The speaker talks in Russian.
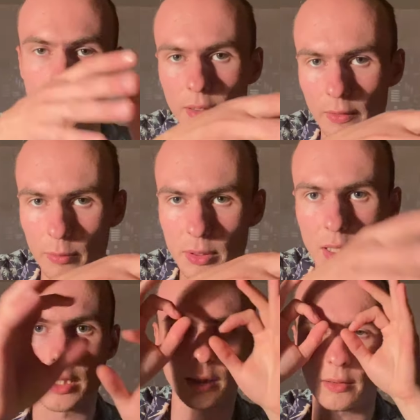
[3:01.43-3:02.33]
ссылка в
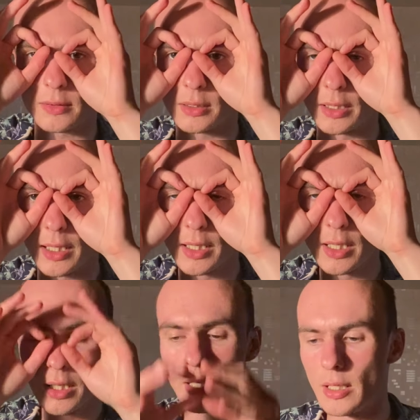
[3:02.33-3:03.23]
описании, как всегда,
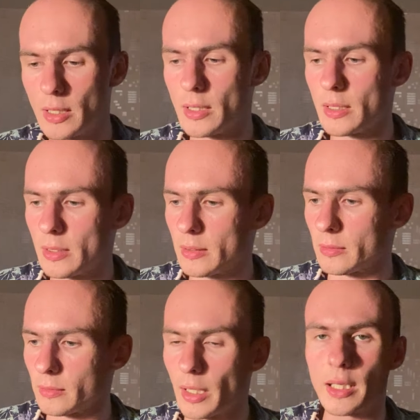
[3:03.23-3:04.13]

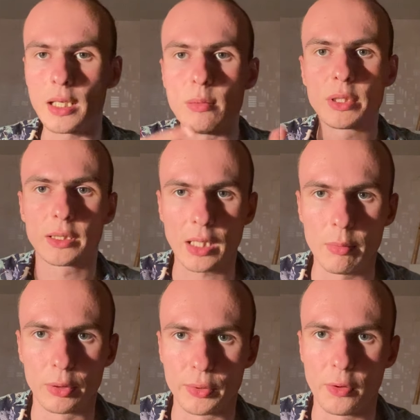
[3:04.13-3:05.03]
какие именно
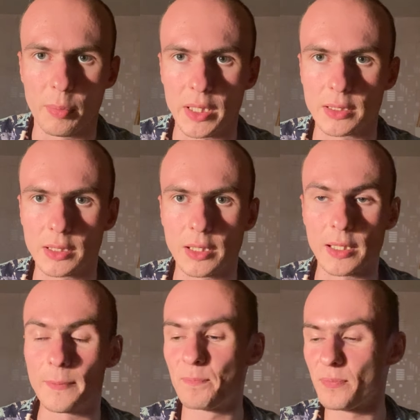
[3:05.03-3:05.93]
траблы у него произошли.